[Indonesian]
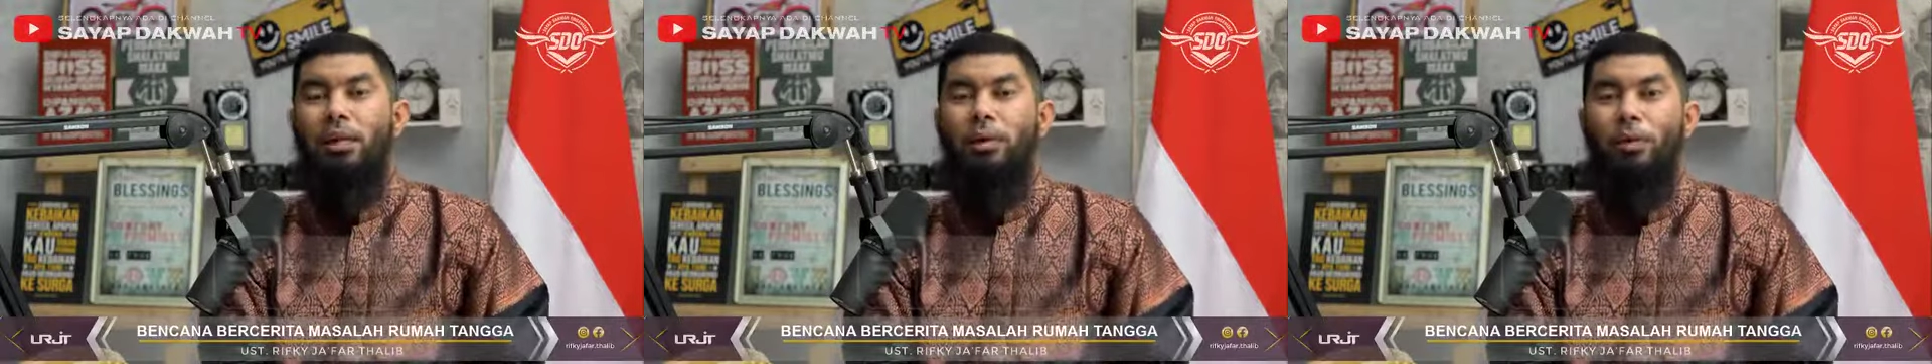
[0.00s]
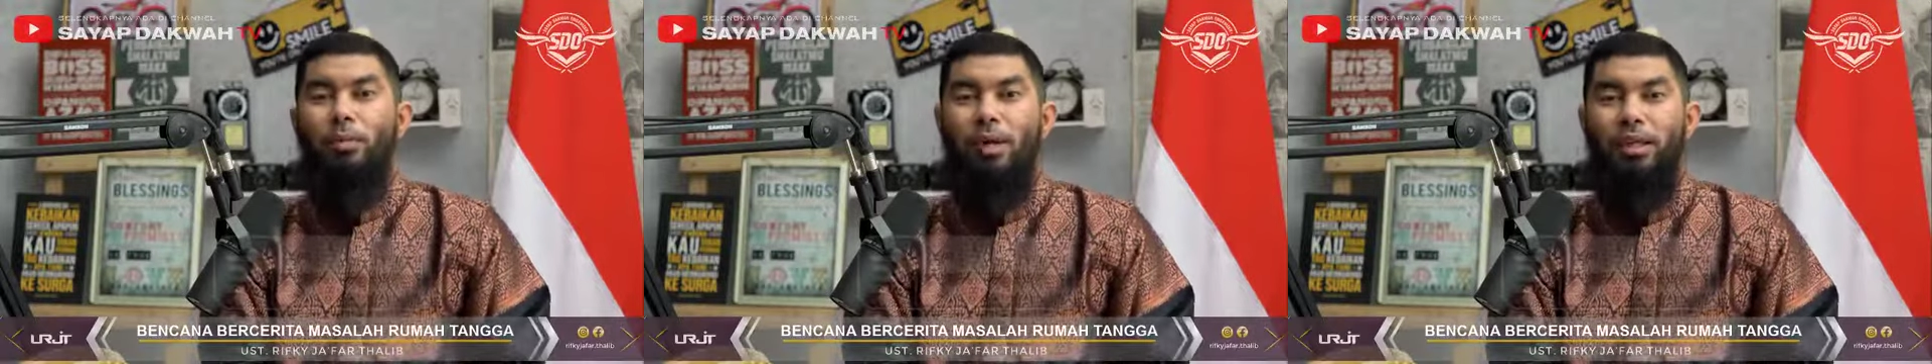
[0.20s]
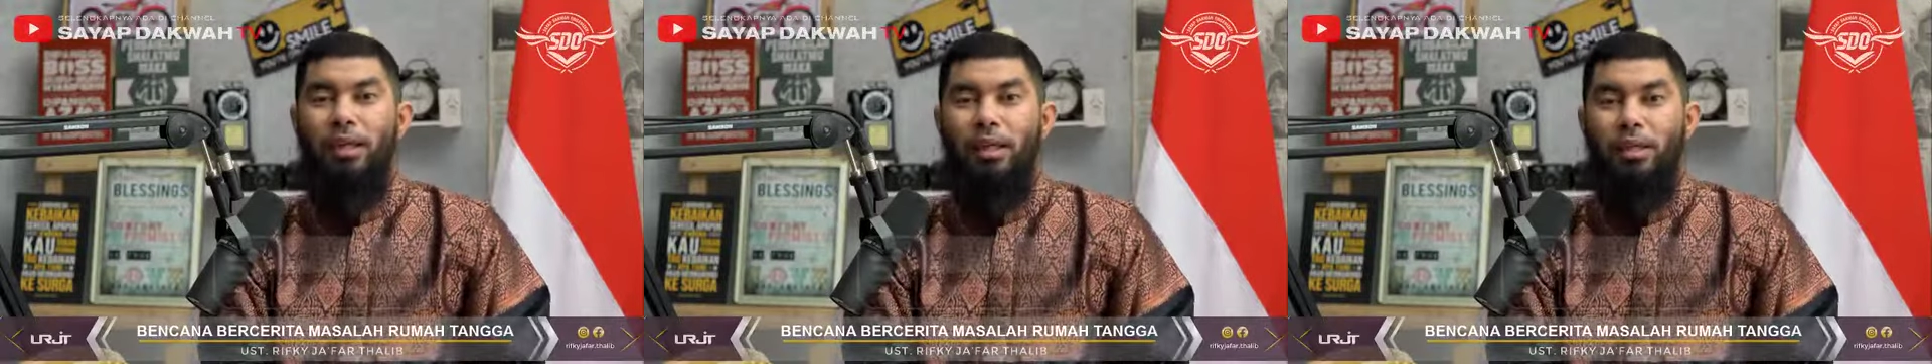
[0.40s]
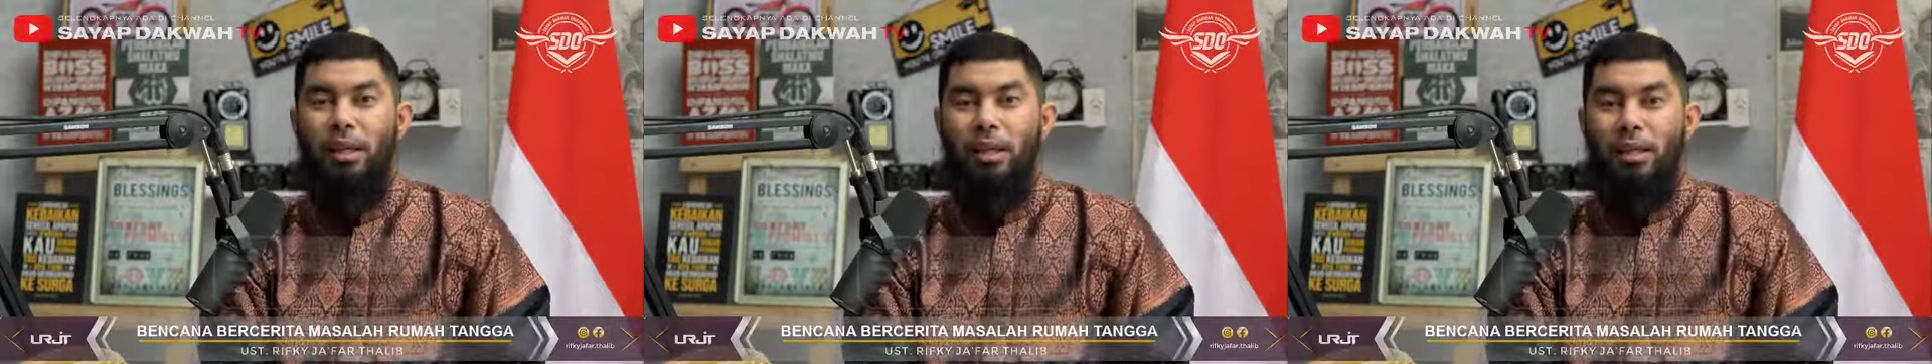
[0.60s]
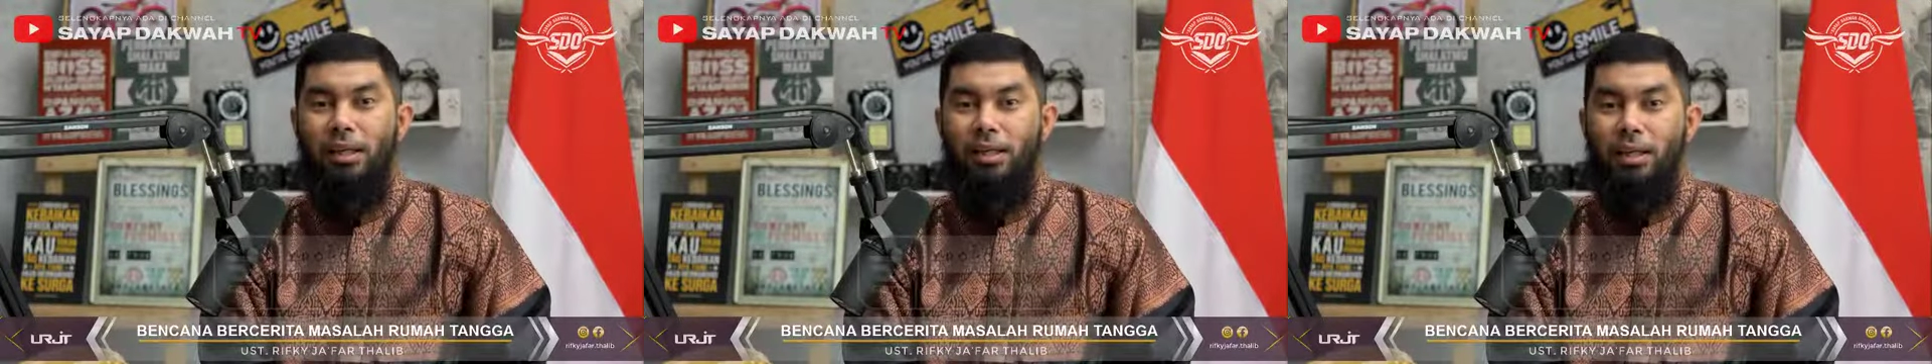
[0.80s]
di rumah
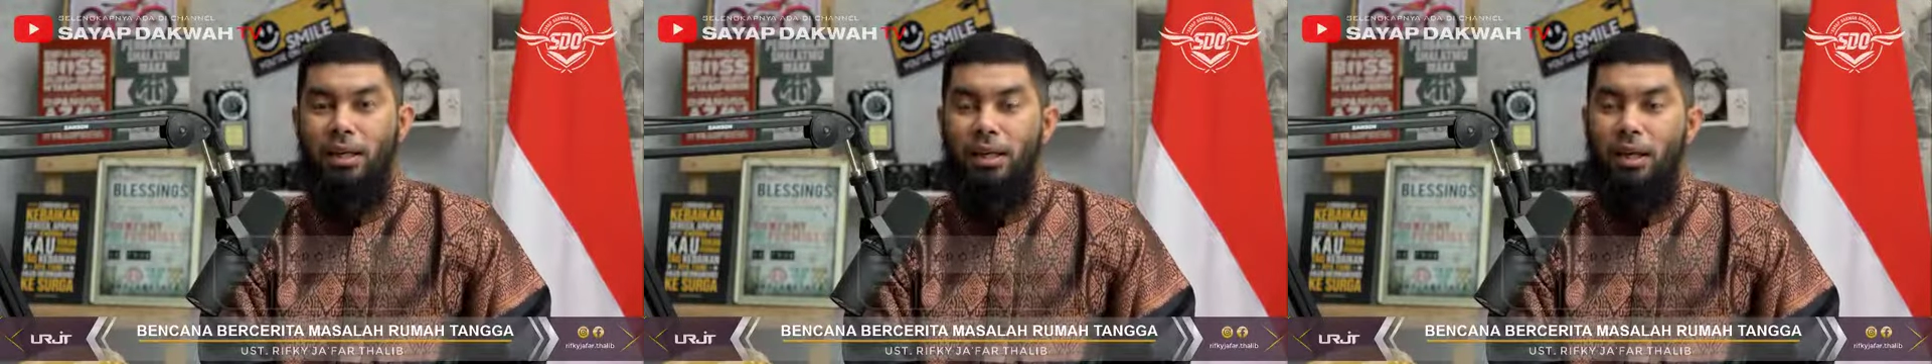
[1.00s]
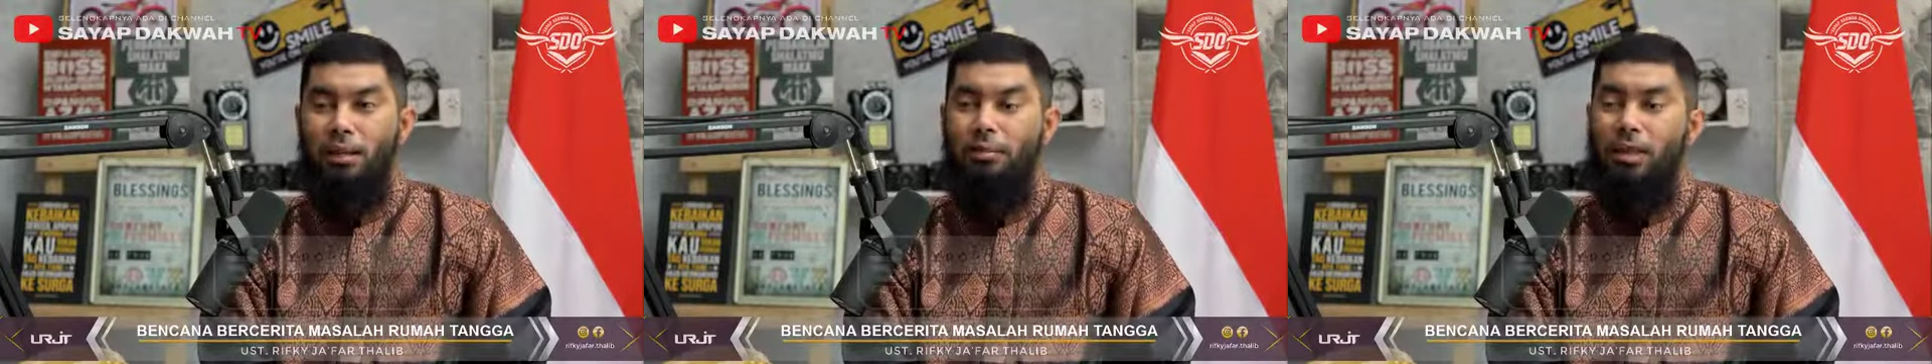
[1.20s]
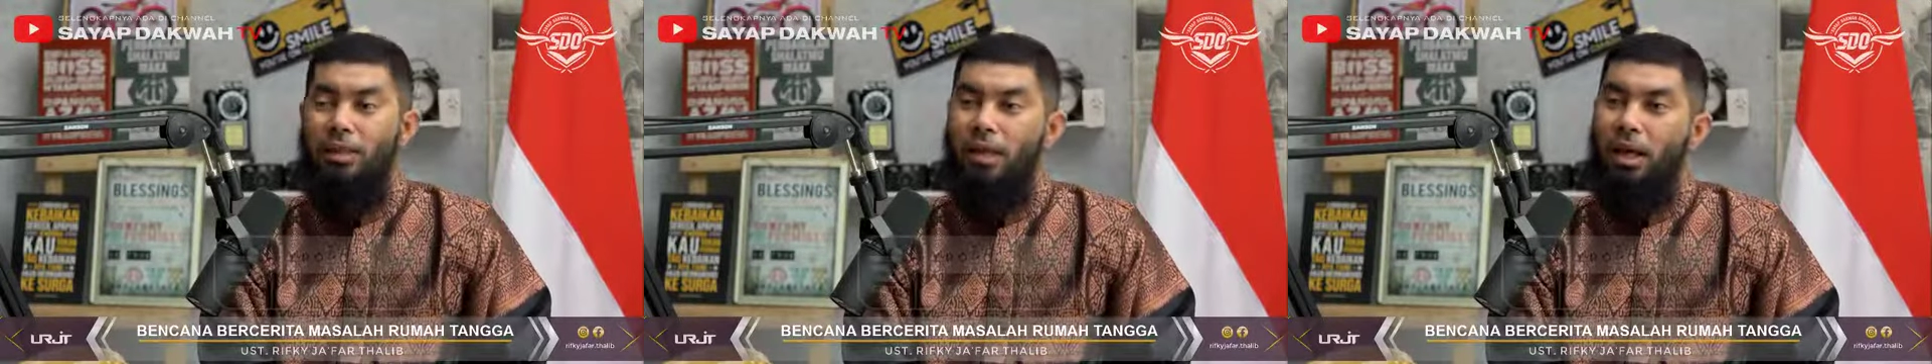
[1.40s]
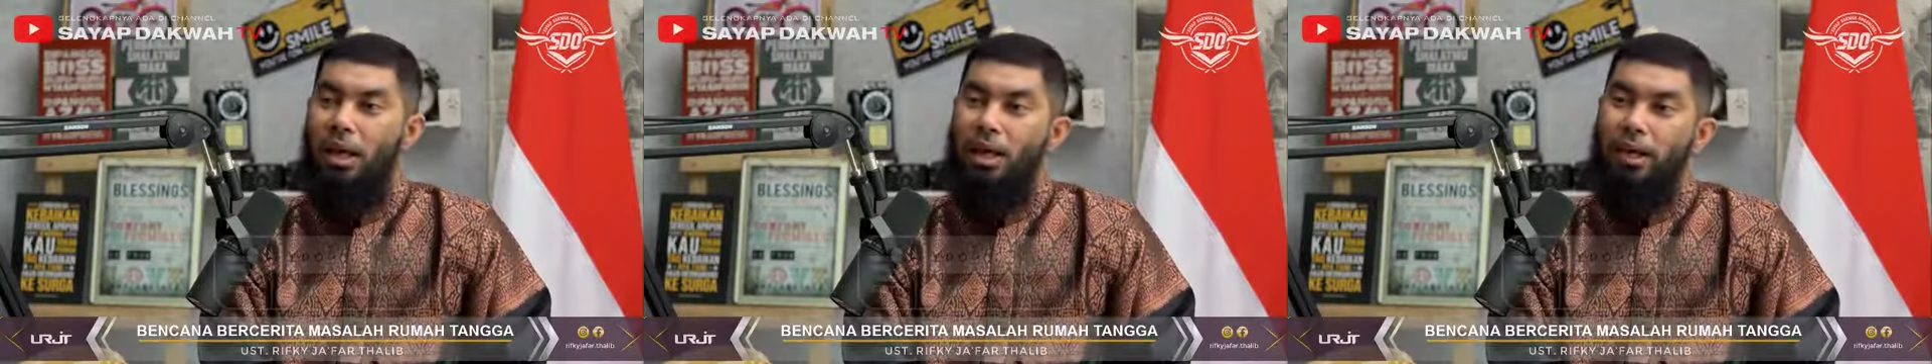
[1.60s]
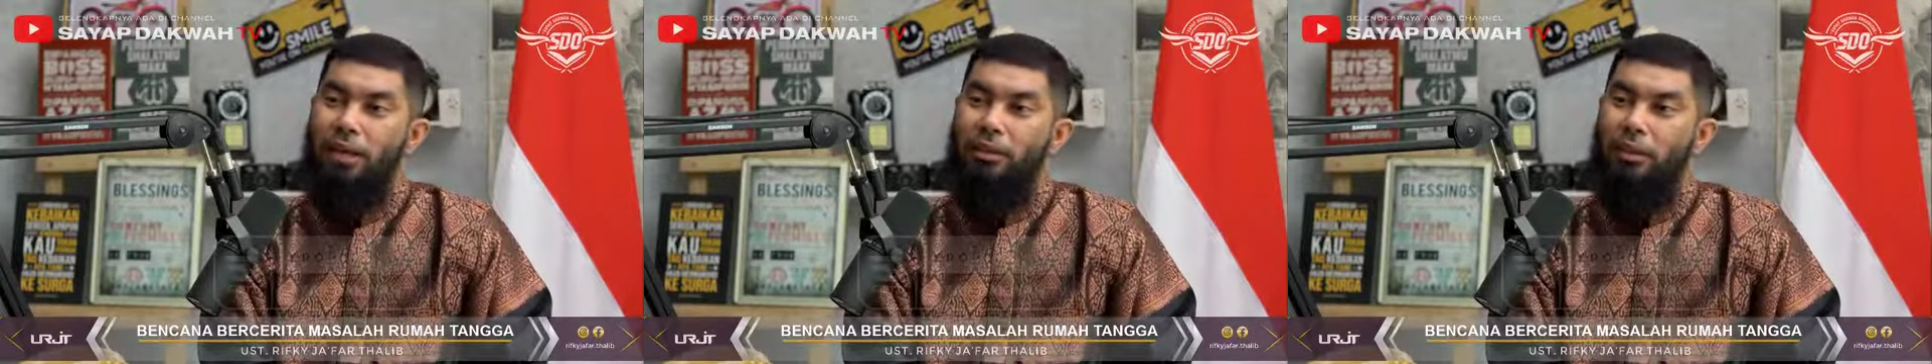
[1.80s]
tangga kita dan masalah ini